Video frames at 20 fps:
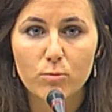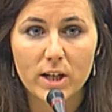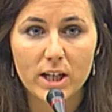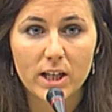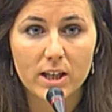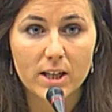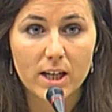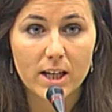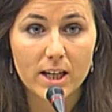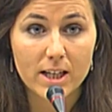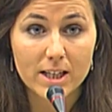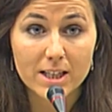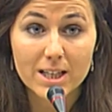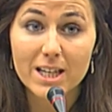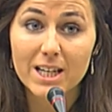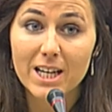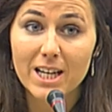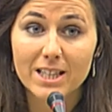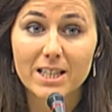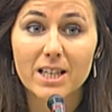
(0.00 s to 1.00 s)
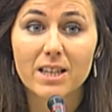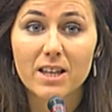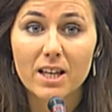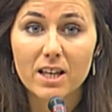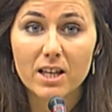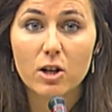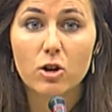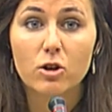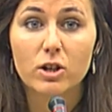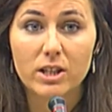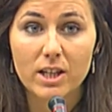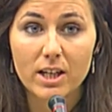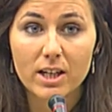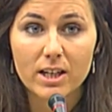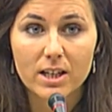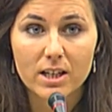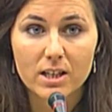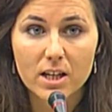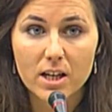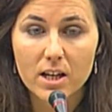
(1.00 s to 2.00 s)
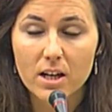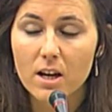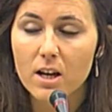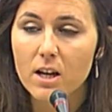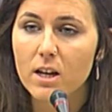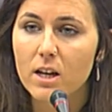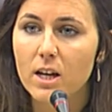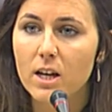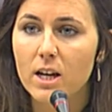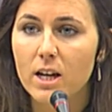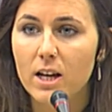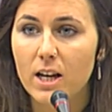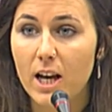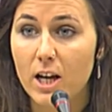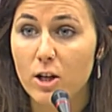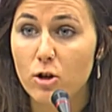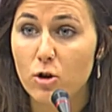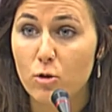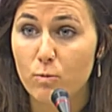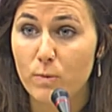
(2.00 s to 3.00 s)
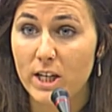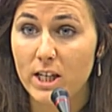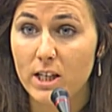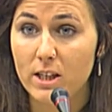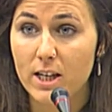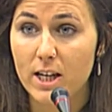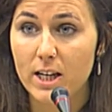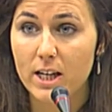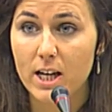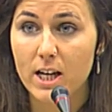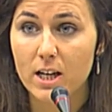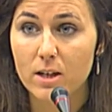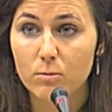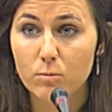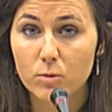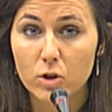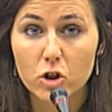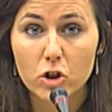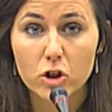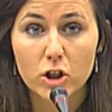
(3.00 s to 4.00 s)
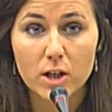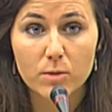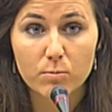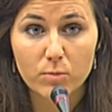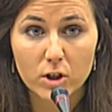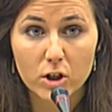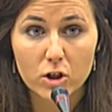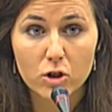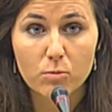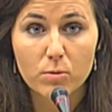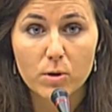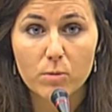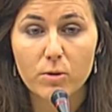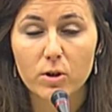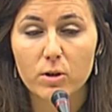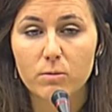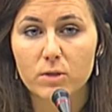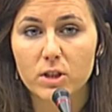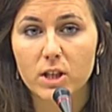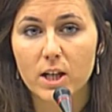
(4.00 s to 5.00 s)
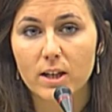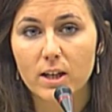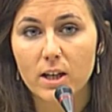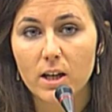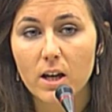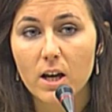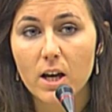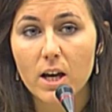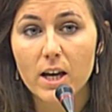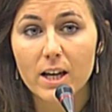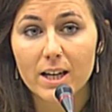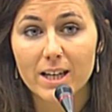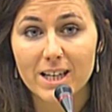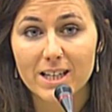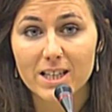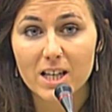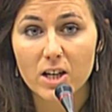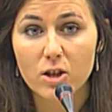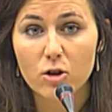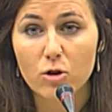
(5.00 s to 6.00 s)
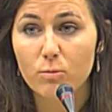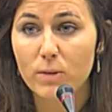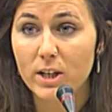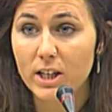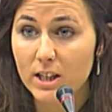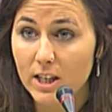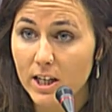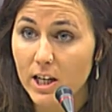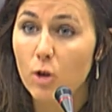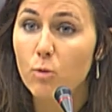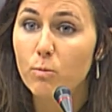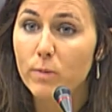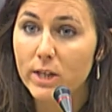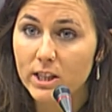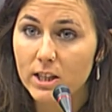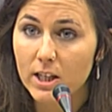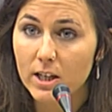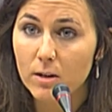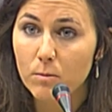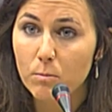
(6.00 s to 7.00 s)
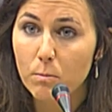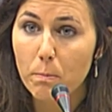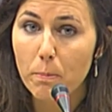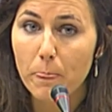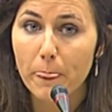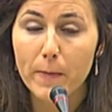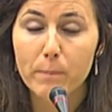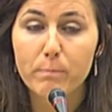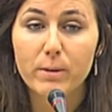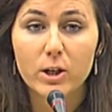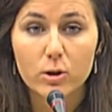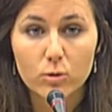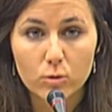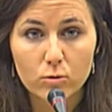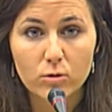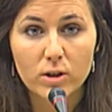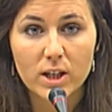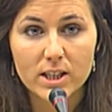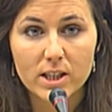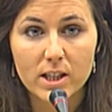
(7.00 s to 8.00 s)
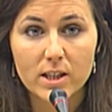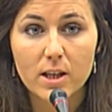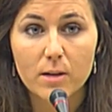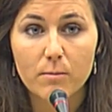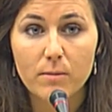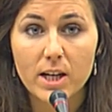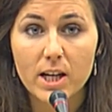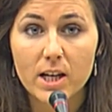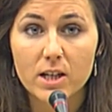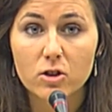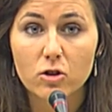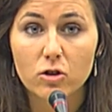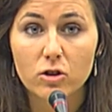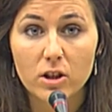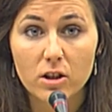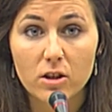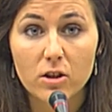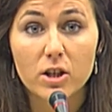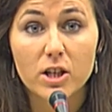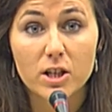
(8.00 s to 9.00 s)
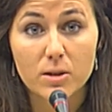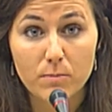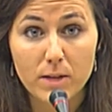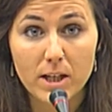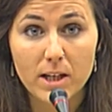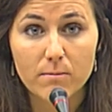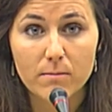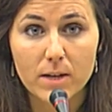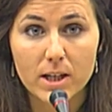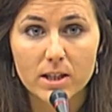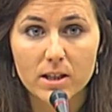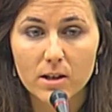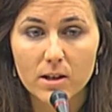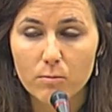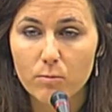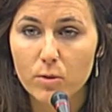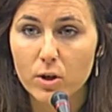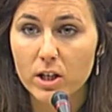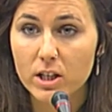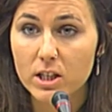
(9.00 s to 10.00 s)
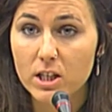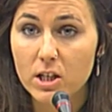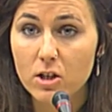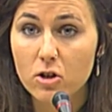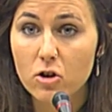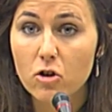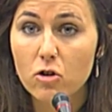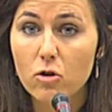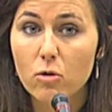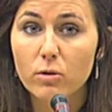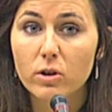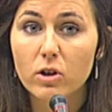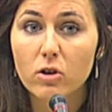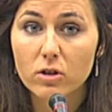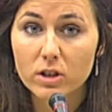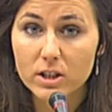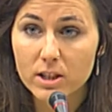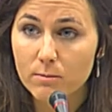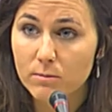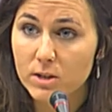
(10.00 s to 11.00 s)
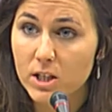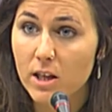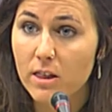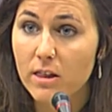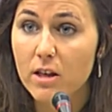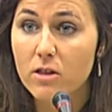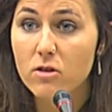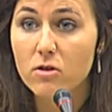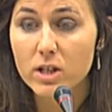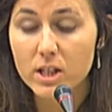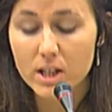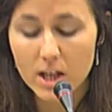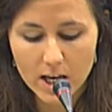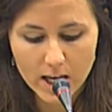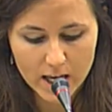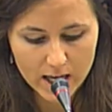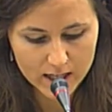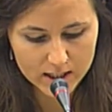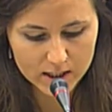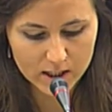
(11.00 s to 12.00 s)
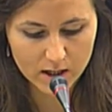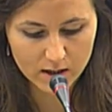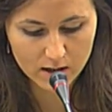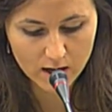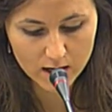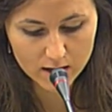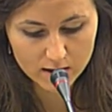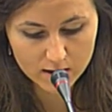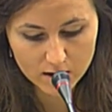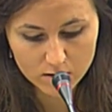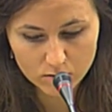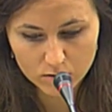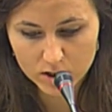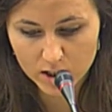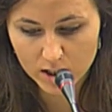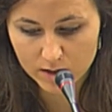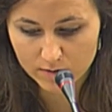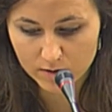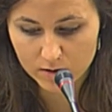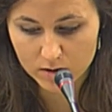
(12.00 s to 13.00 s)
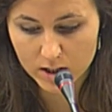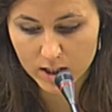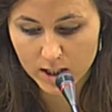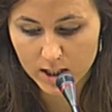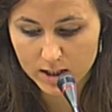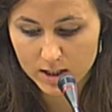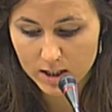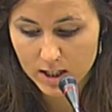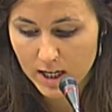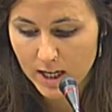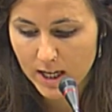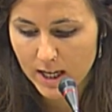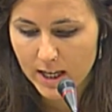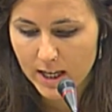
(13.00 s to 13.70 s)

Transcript: humanitaria y esa es la esencia de lo que tiene que ser la ayuda humanitaria. Nosotras por eso proponemos aquí que esa ayuda humanitaria aumente, pero con unas determinadas condiciones mínimas, porque si no, lo único que estamos haciendo es externalizar nuestras fronteras.